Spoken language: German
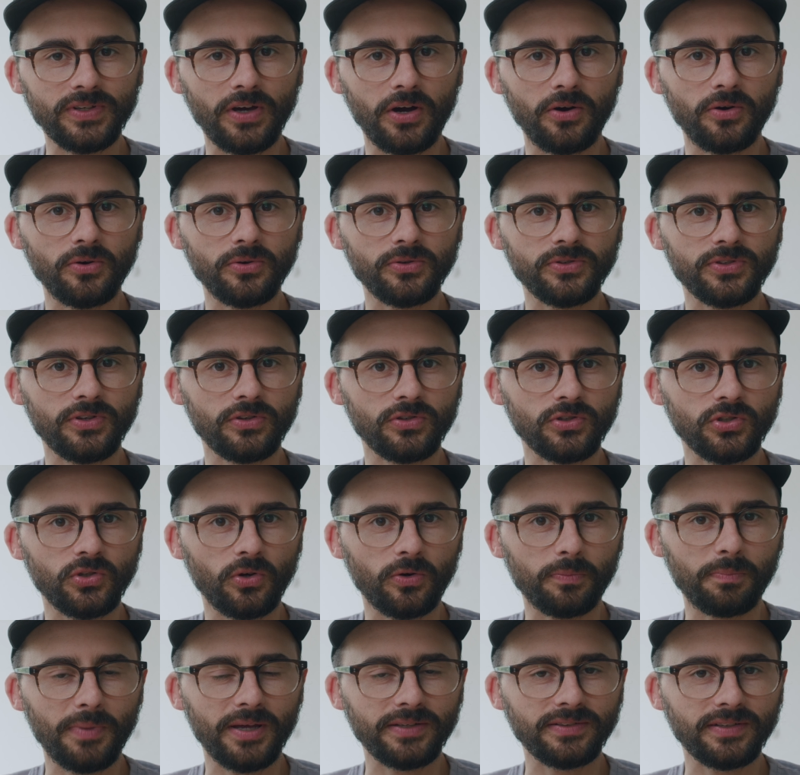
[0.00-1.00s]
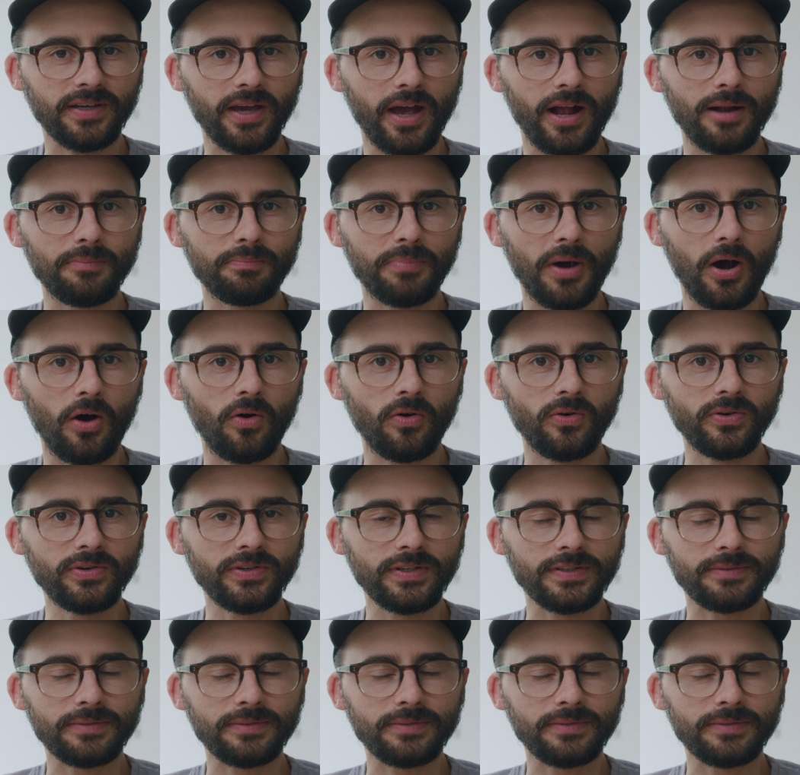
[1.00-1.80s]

aus Stockmaterial bauen.